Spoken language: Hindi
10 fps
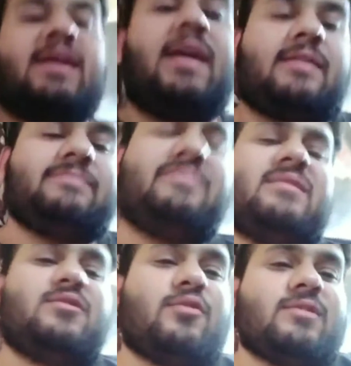खैर
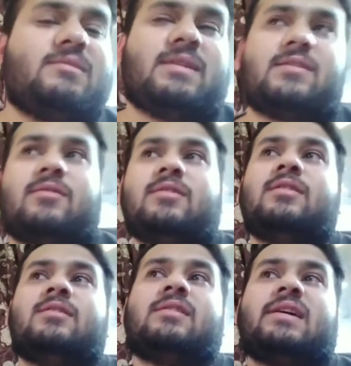छोड़ो इस बात को
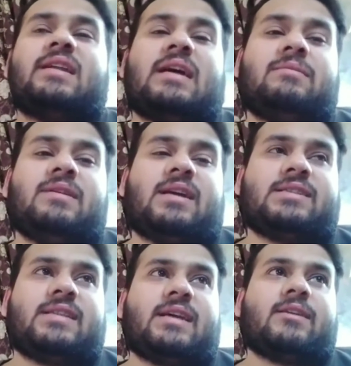तो खैर अभी
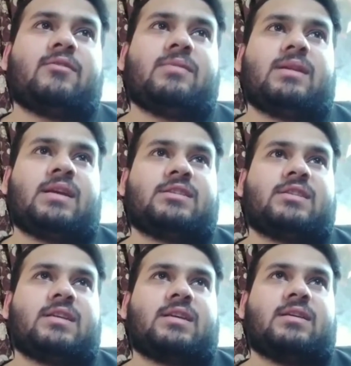नाश्ता आएगा तो फिर
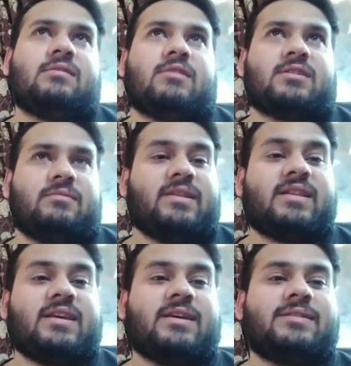नाश्ते के वक्त
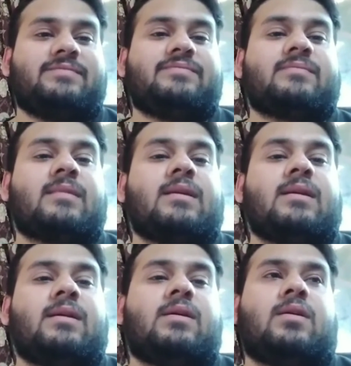मिलते हैं
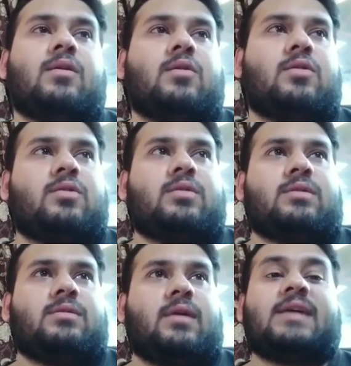
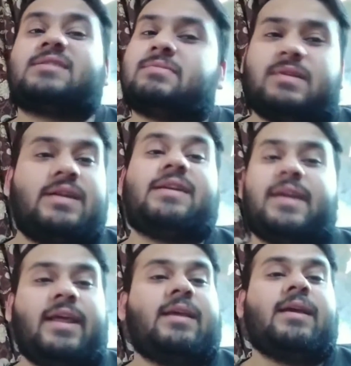और आज मेरी
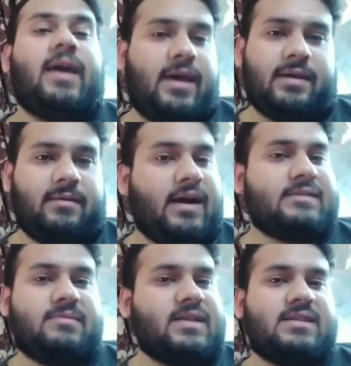ट्रेनिंग है
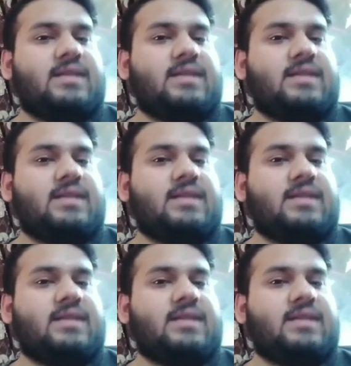आज मैच